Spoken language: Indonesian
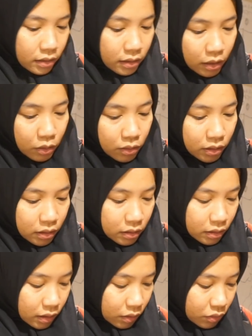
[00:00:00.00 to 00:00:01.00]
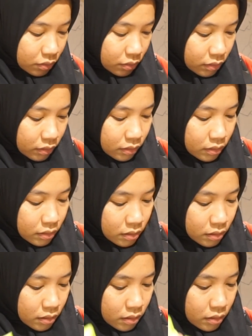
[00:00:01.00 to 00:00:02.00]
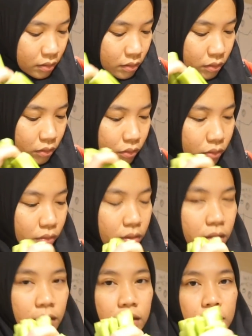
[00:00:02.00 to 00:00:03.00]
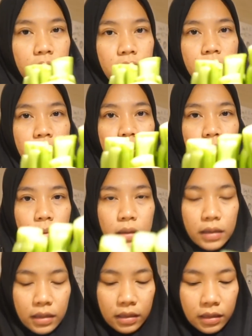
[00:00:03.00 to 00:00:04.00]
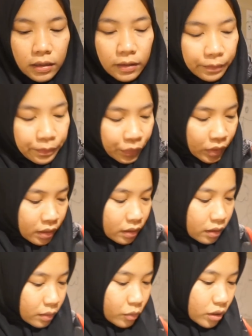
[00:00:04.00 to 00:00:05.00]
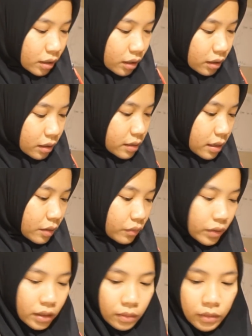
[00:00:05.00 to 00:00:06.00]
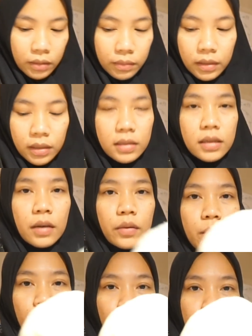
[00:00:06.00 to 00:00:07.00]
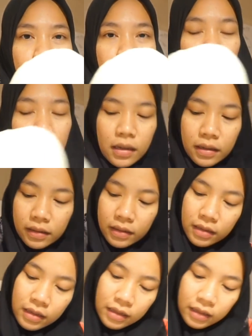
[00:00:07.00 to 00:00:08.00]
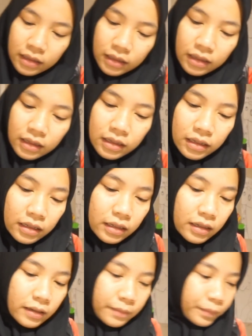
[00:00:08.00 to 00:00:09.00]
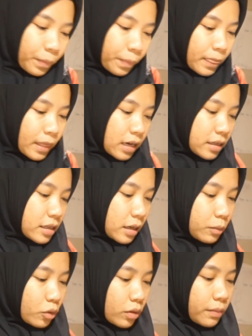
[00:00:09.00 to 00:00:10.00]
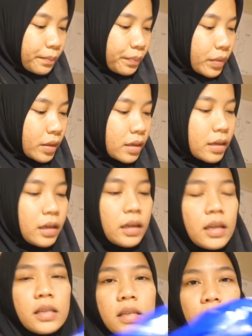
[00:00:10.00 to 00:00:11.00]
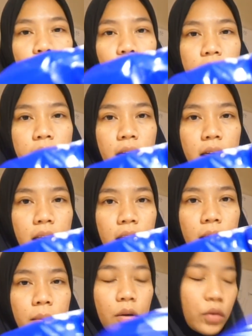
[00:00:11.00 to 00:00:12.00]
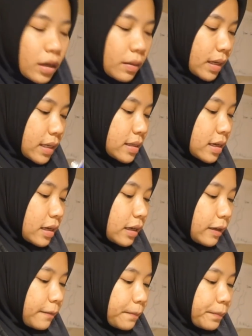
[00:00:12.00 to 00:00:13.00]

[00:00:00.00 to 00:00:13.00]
sayur hijau tuh kayak gini seperti ini kemudian ada sawi teman-teman sawi putih kayak gini dan jamur ini jamurnya nanti mau tak masak ya